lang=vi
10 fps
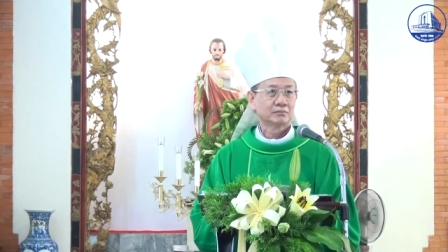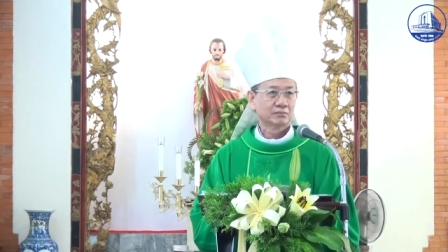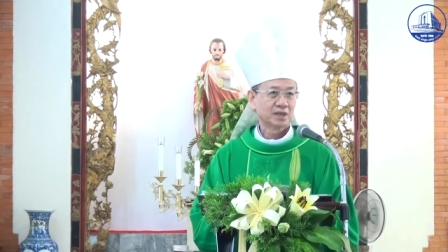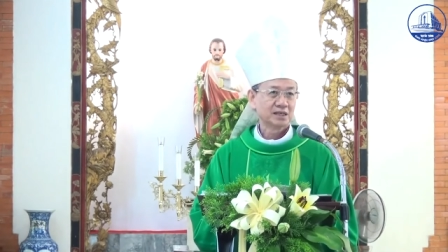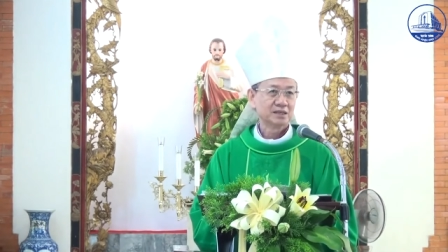
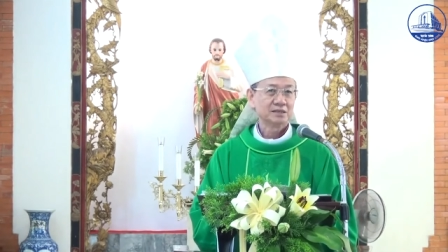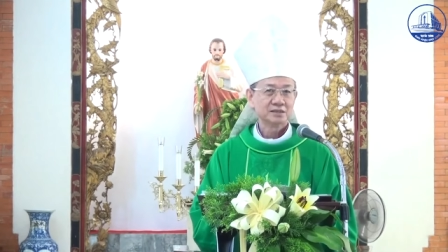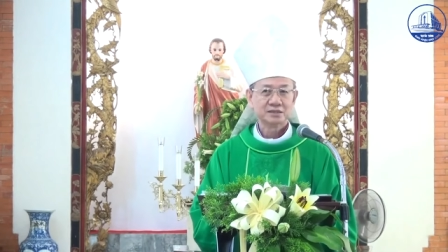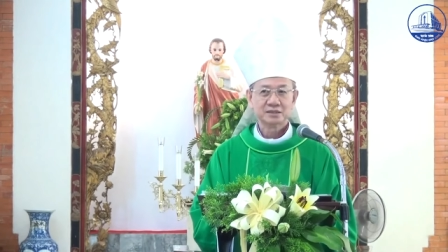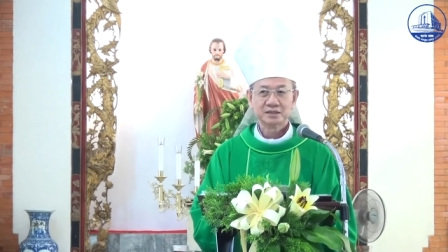bánh
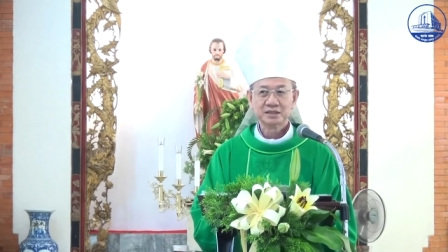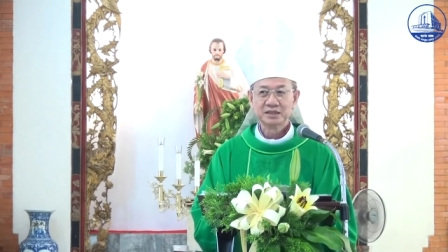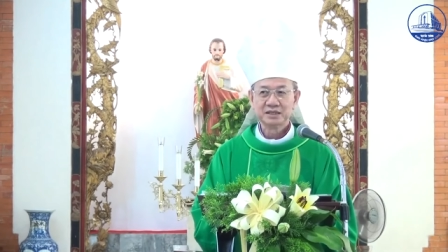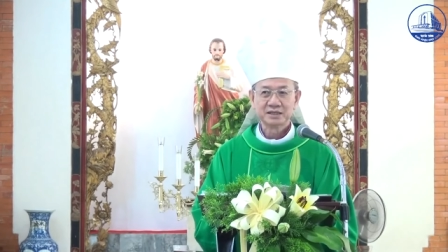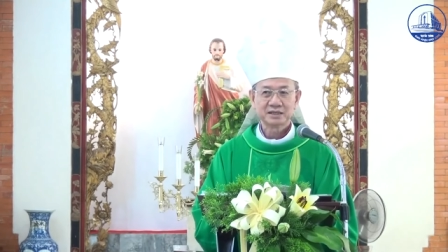thì dĩ
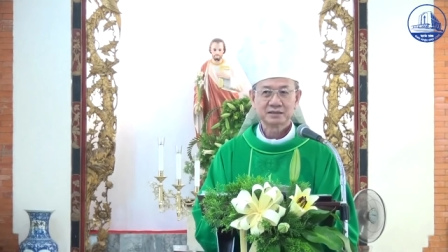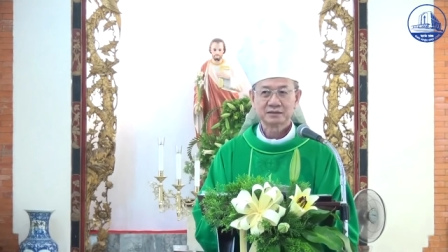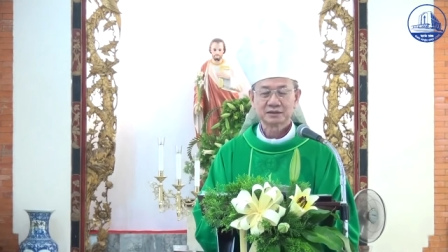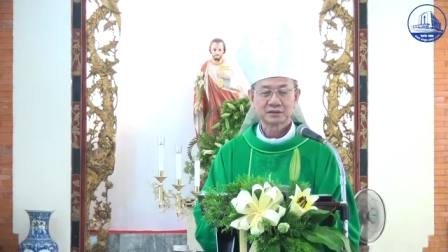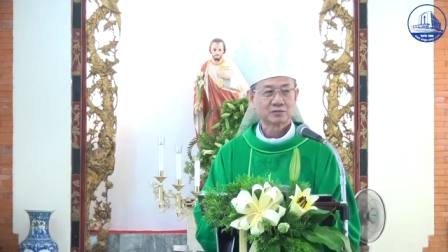
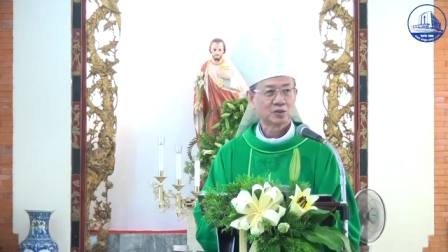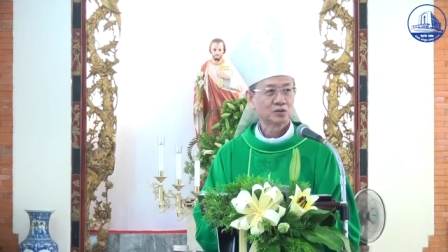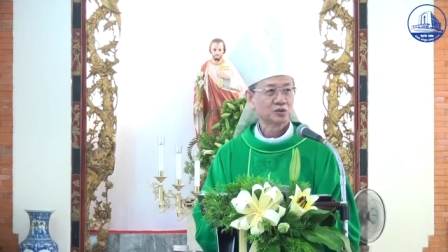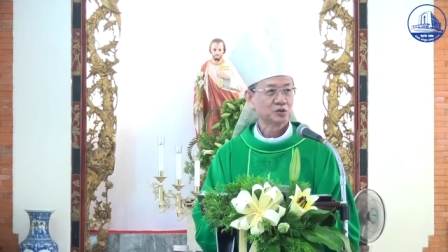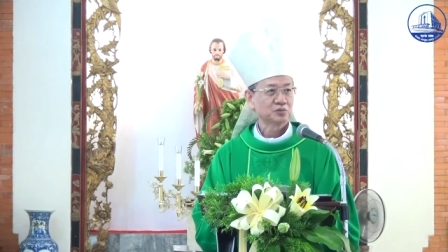nhiên trong mọi
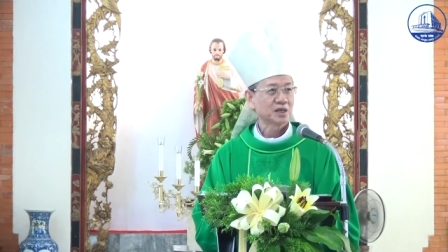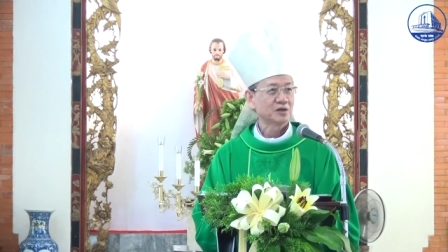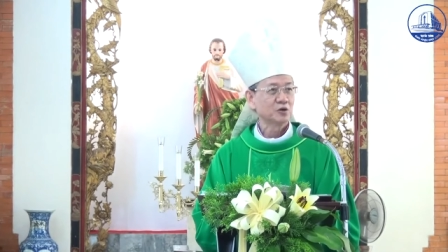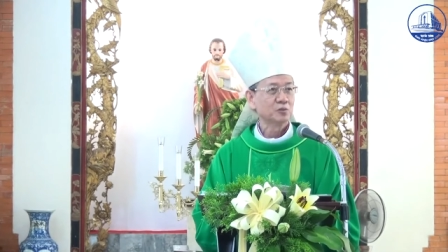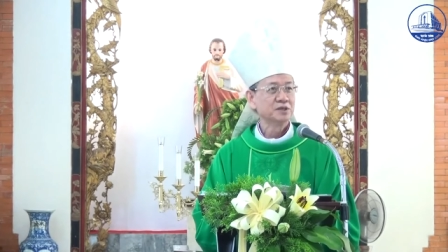người chúng ta
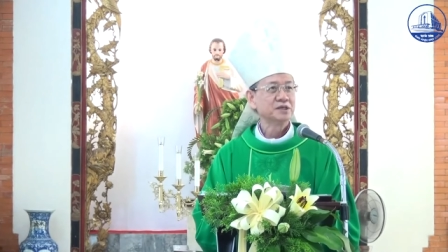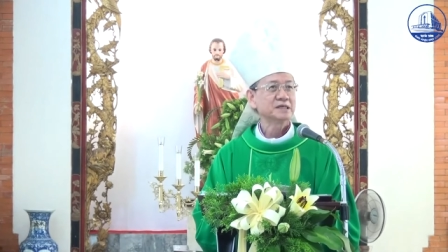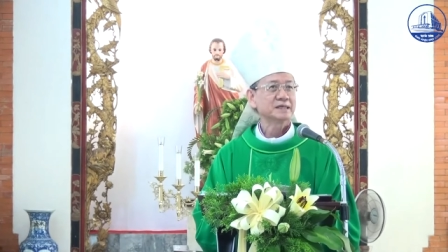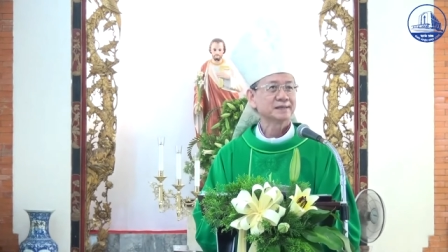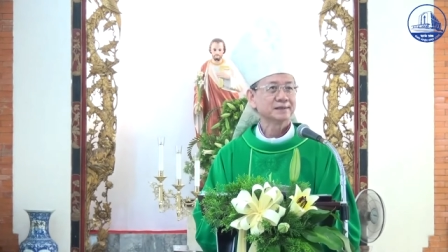đều
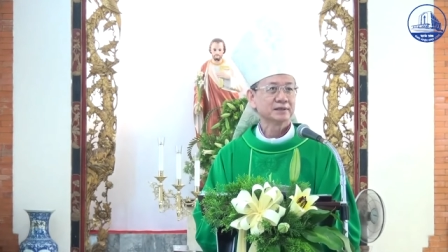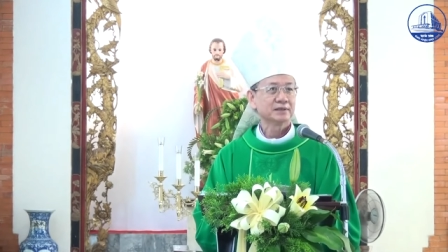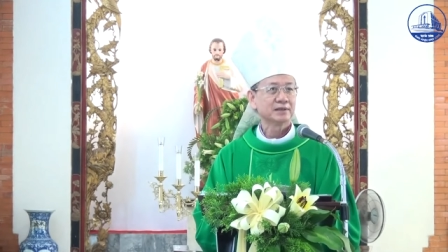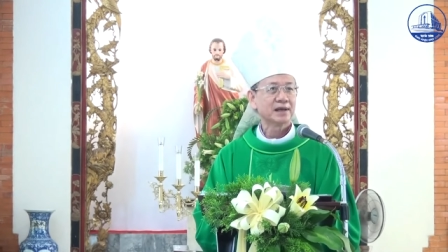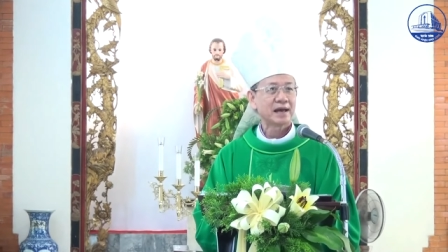biết
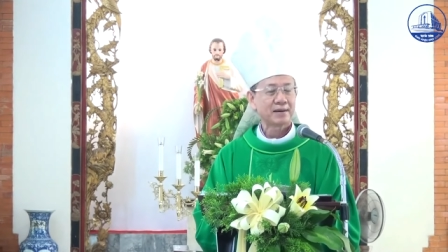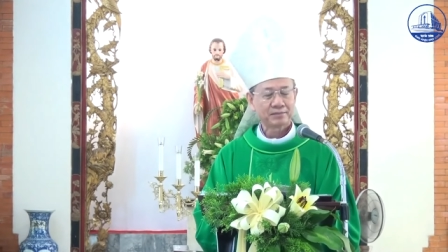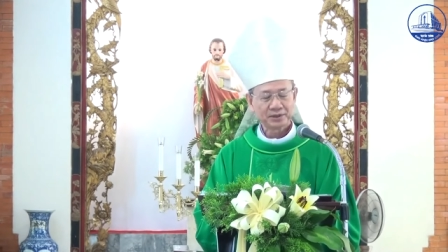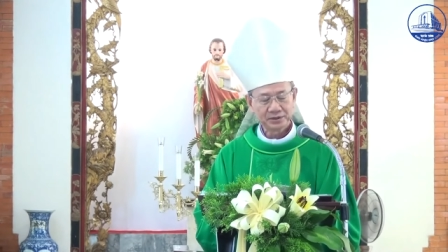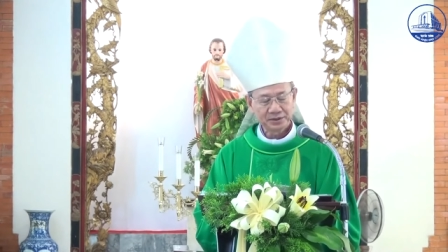
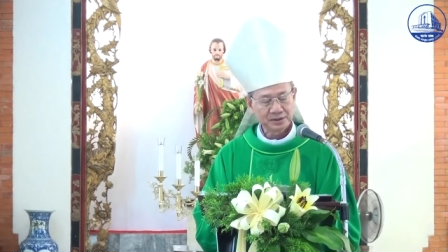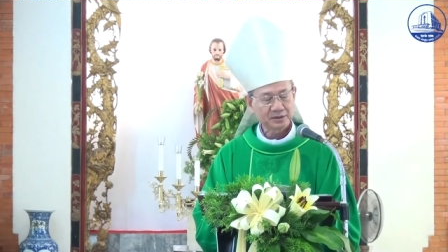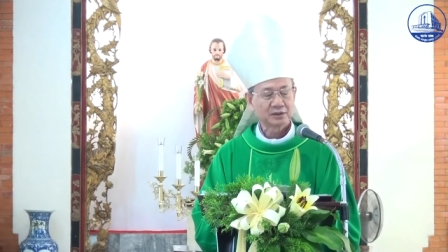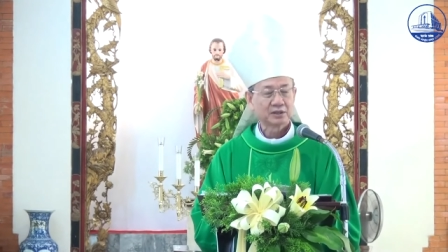làm được